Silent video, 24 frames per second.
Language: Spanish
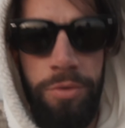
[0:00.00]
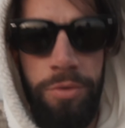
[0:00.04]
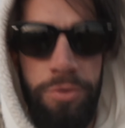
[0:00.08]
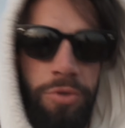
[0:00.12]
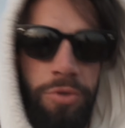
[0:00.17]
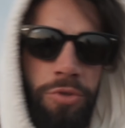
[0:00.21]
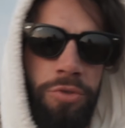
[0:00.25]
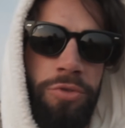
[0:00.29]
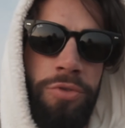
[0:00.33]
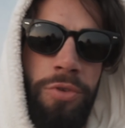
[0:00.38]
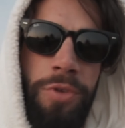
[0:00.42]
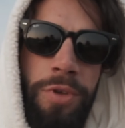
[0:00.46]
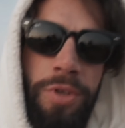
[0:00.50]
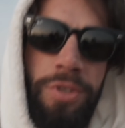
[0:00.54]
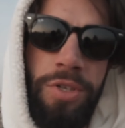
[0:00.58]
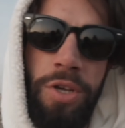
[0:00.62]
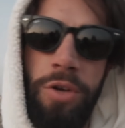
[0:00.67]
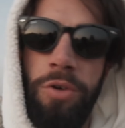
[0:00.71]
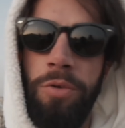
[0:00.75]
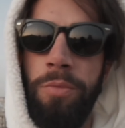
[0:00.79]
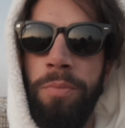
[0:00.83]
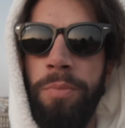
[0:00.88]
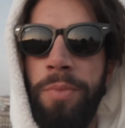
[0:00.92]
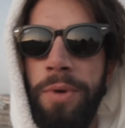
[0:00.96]
nuestros sueños
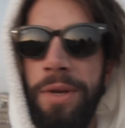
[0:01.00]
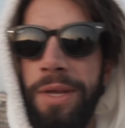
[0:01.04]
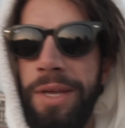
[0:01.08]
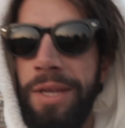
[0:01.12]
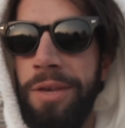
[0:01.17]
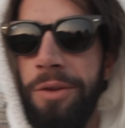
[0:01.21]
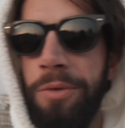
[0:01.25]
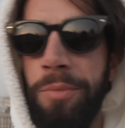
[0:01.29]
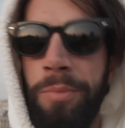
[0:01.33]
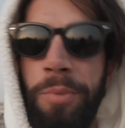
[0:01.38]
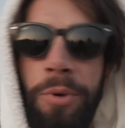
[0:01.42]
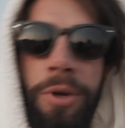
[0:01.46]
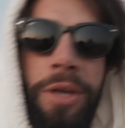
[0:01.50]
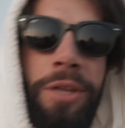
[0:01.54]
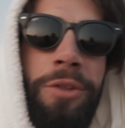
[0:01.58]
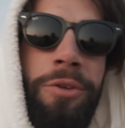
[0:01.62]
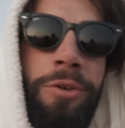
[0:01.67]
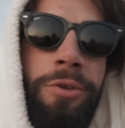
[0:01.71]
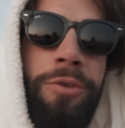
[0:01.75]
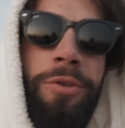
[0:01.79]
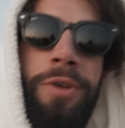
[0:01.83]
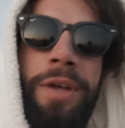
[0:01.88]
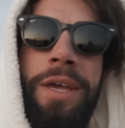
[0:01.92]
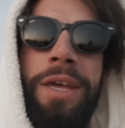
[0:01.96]
a cumplir y un
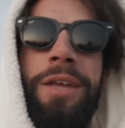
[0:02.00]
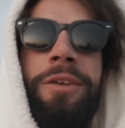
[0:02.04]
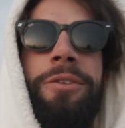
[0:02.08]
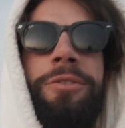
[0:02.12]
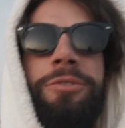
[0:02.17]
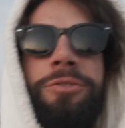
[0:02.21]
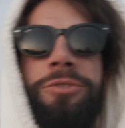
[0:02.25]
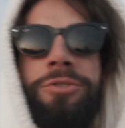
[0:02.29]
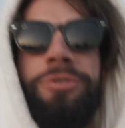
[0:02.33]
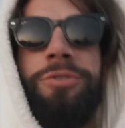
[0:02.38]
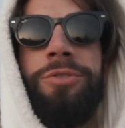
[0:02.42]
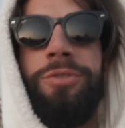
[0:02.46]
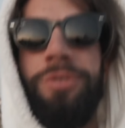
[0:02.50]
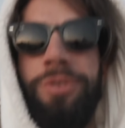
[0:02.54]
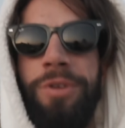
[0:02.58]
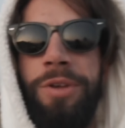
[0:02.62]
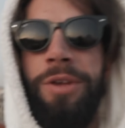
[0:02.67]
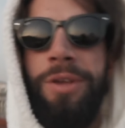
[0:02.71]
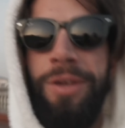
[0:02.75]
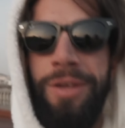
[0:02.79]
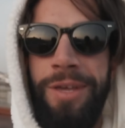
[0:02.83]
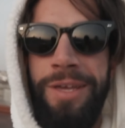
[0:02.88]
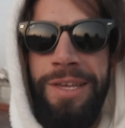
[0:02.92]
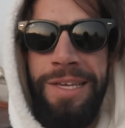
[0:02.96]
poquito lo que nos,
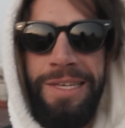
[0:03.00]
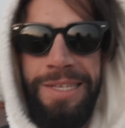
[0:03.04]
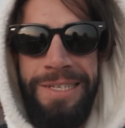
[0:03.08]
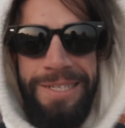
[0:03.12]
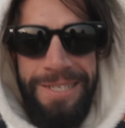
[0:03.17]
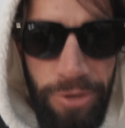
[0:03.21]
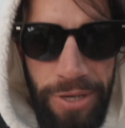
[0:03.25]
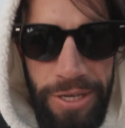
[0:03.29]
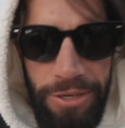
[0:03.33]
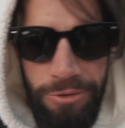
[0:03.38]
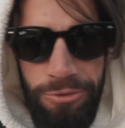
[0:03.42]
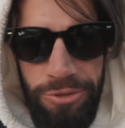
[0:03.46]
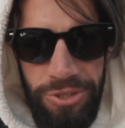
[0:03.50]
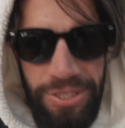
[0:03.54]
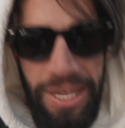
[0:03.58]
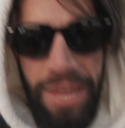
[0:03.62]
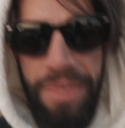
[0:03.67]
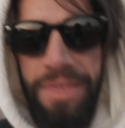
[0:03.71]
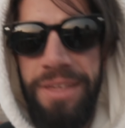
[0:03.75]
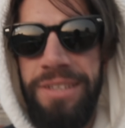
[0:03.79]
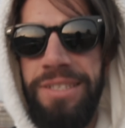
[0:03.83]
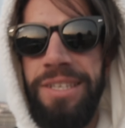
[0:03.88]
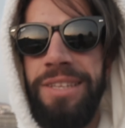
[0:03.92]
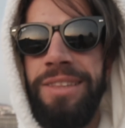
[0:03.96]
que nos
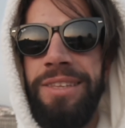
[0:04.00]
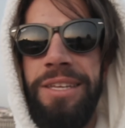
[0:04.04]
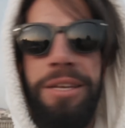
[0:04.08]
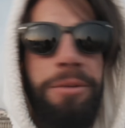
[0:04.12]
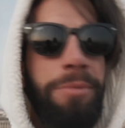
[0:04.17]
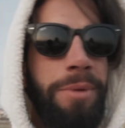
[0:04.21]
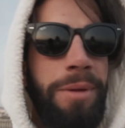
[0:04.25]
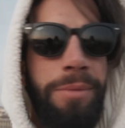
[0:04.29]
hace sentir